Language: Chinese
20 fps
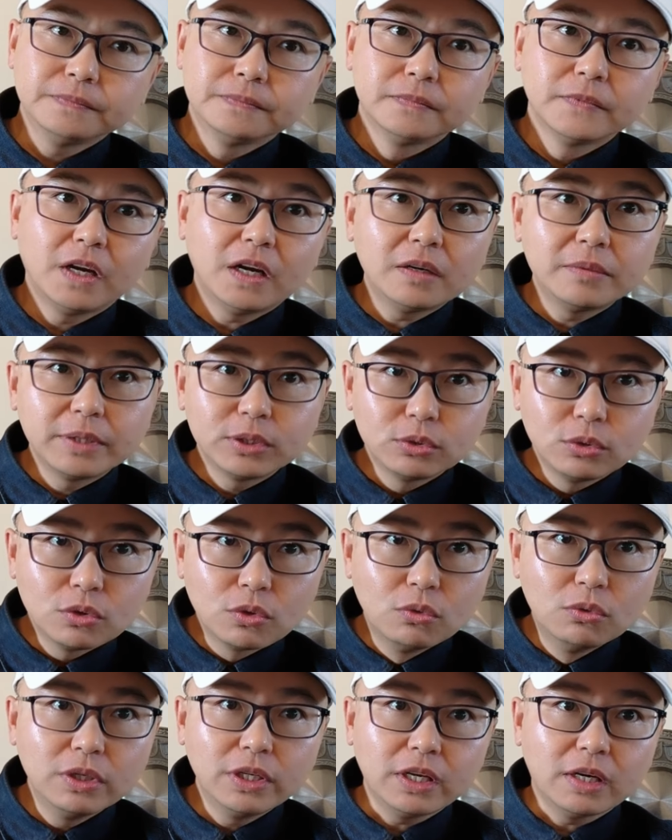那二百多
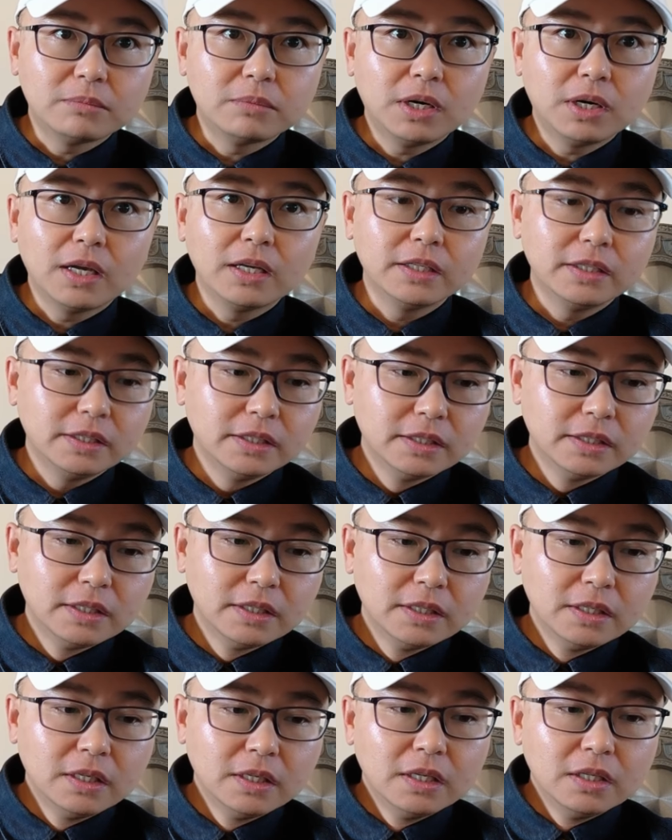公里啊，不是海里。
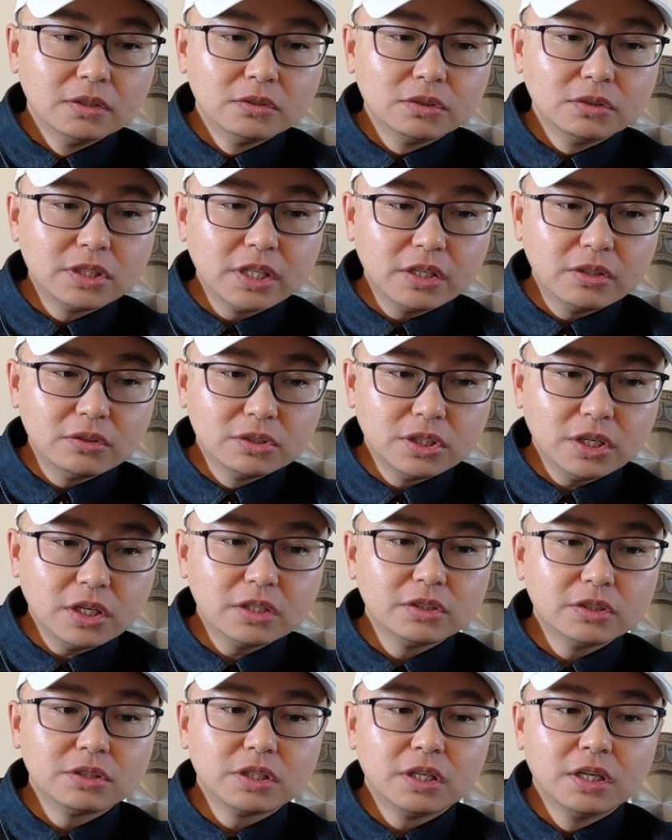所以这种情
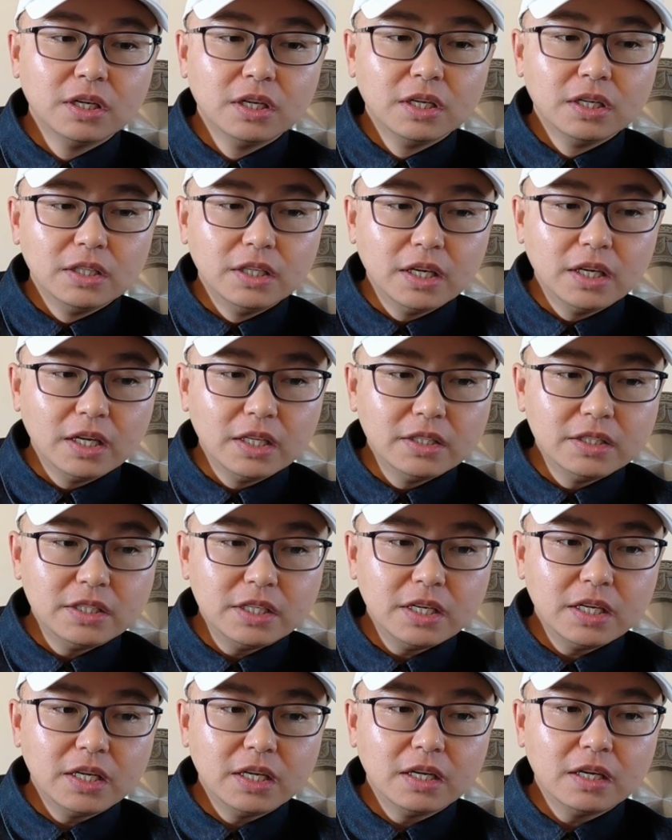况就是延安
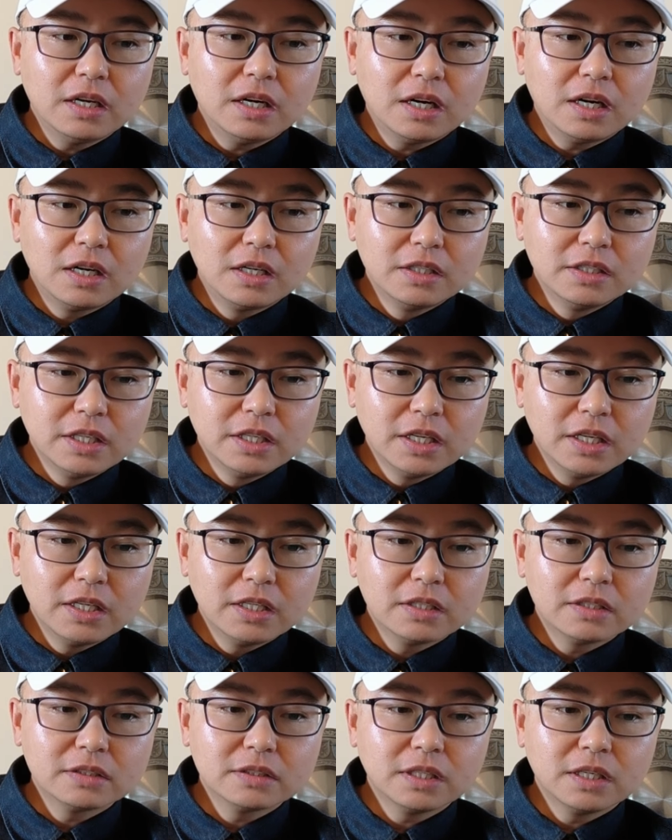舰二二年
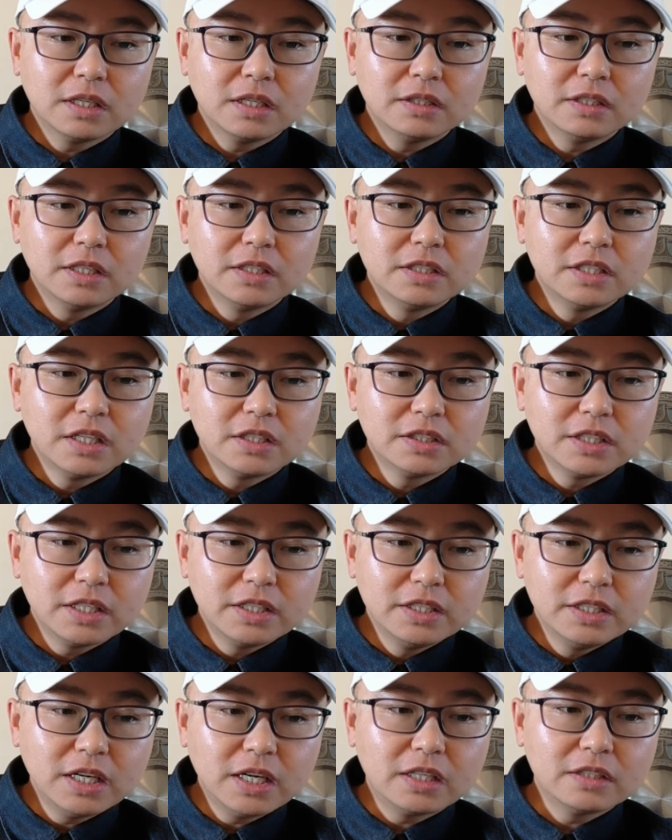啊，南昌
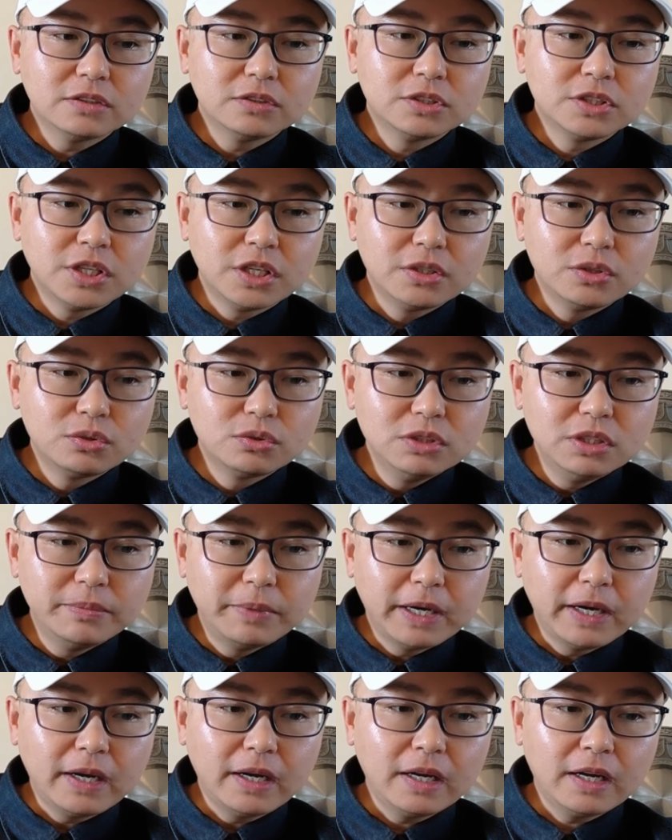舰一样，就前出一
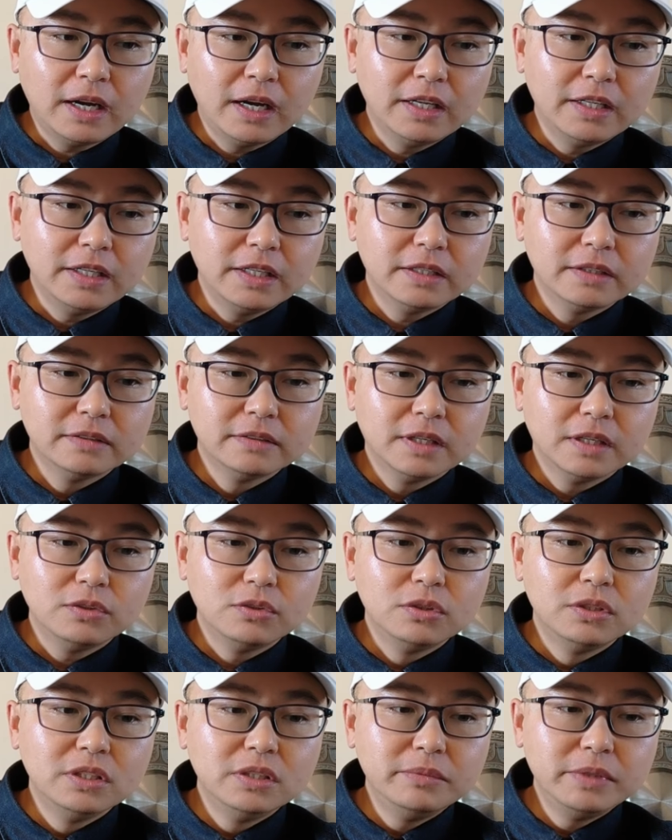百海里啊，
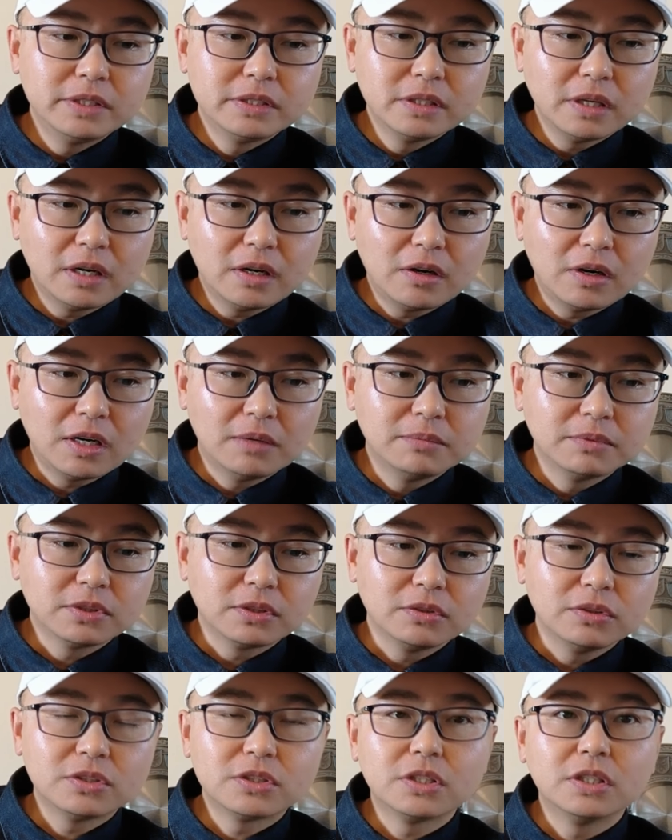与尼米兹号航母
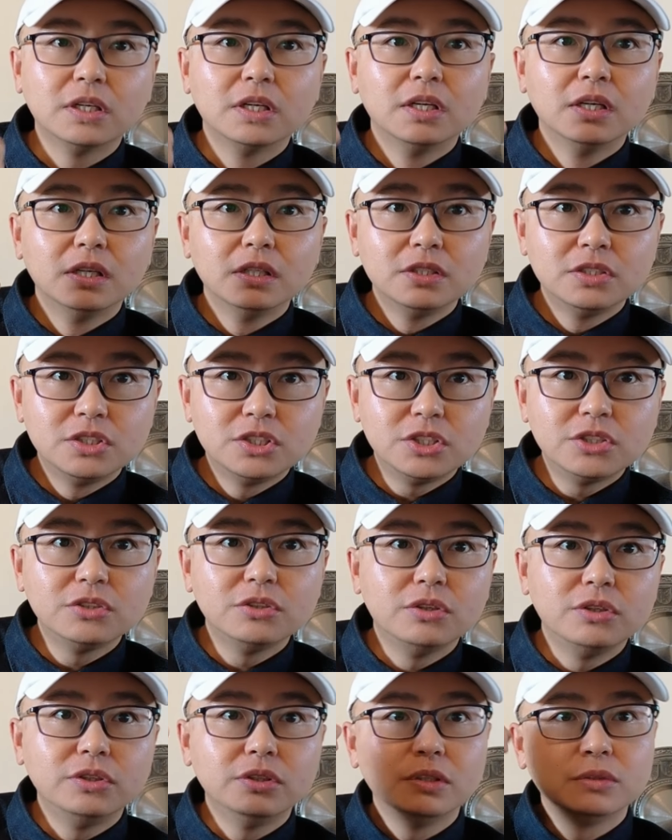等于是近
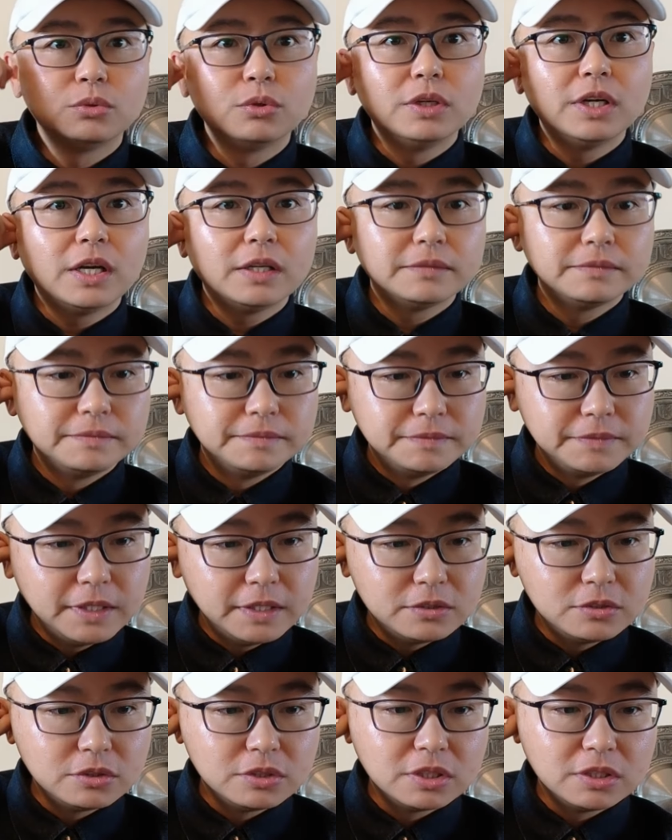距离对战
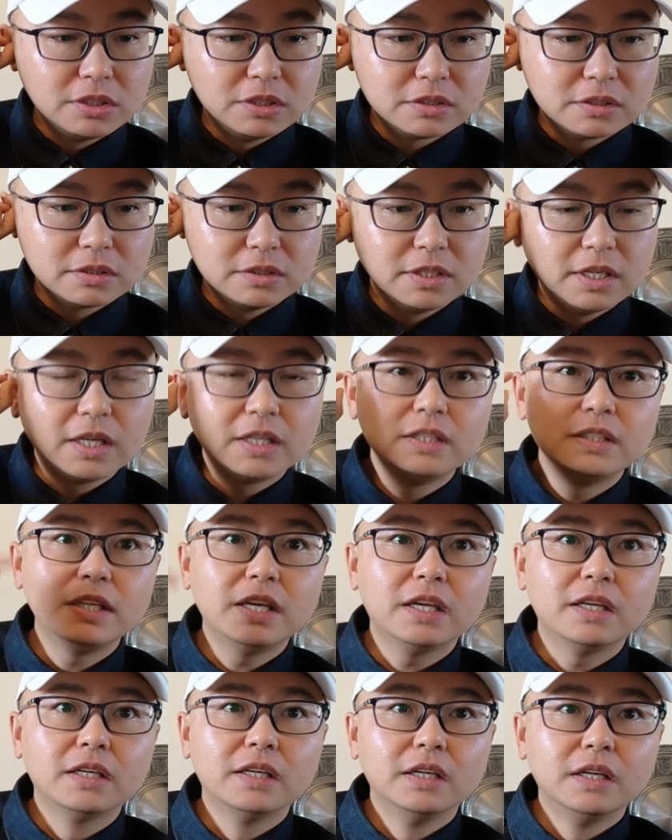啊，就这个意思。延安
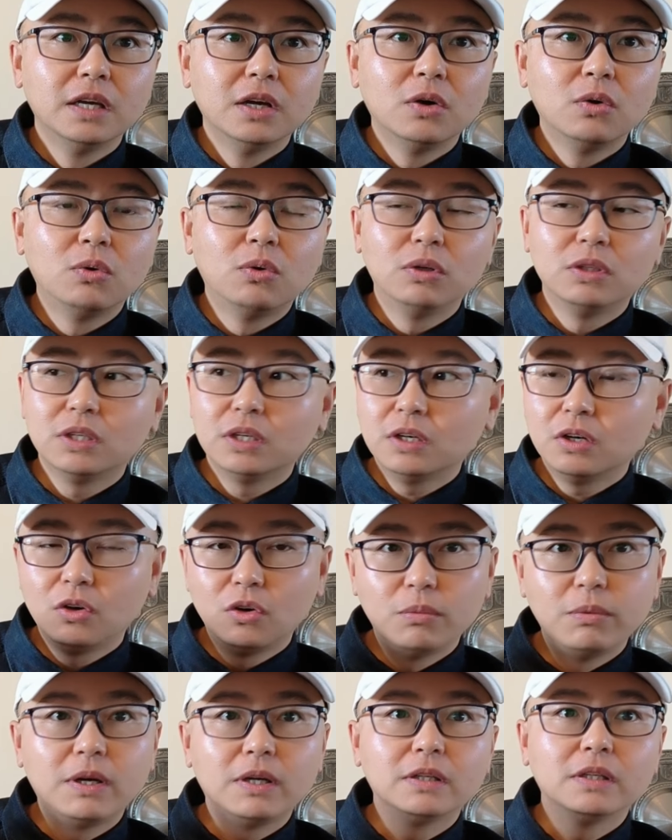舰获得了
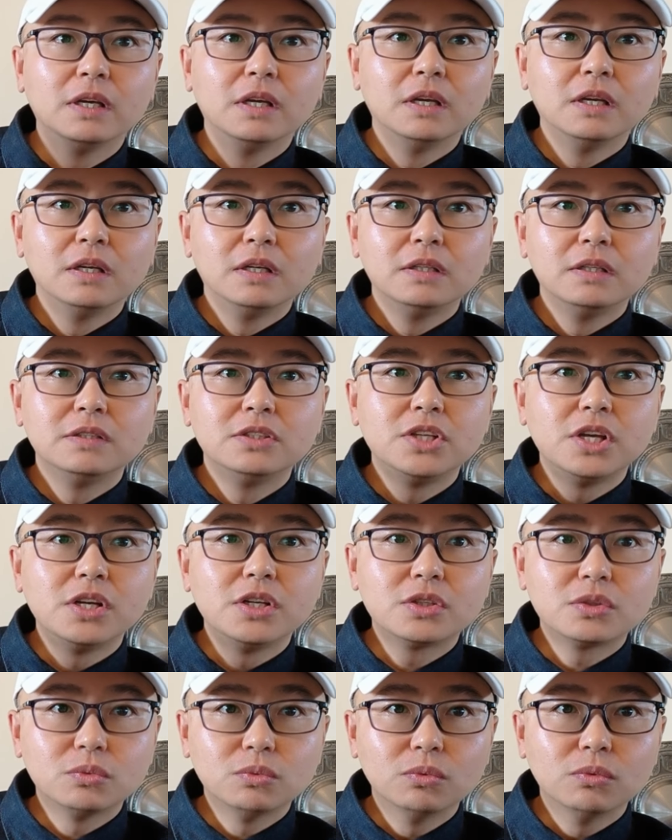后边的
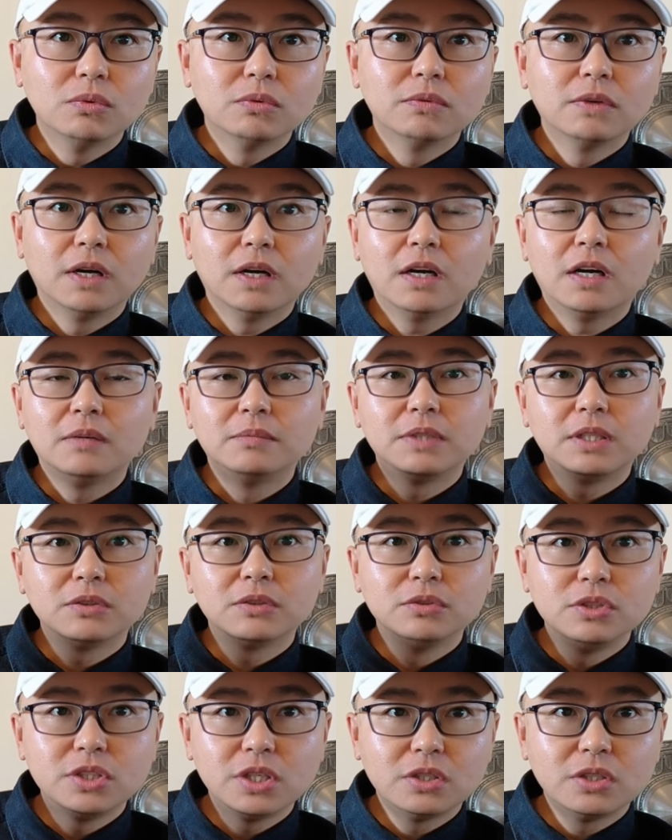歼十五啊，航母战
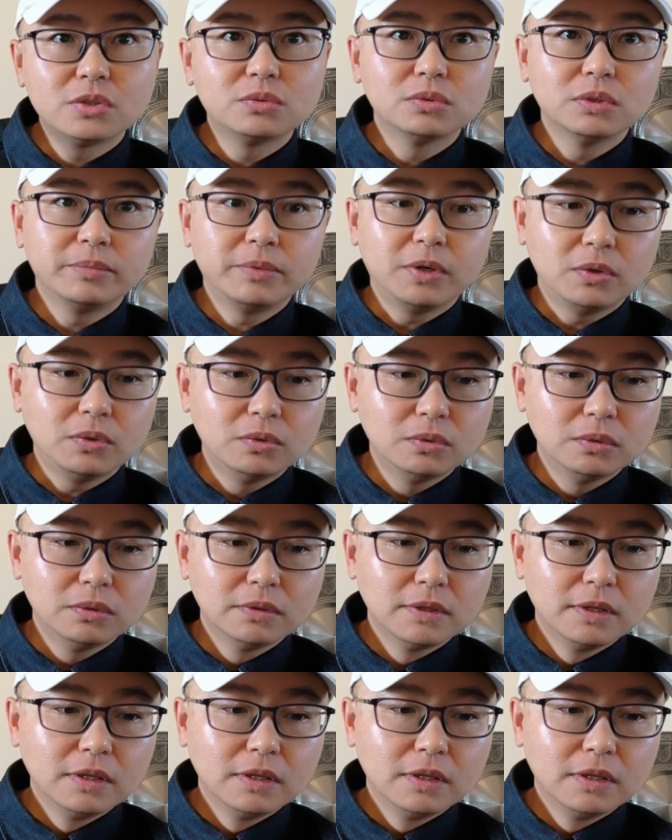斗群歼十五的保护。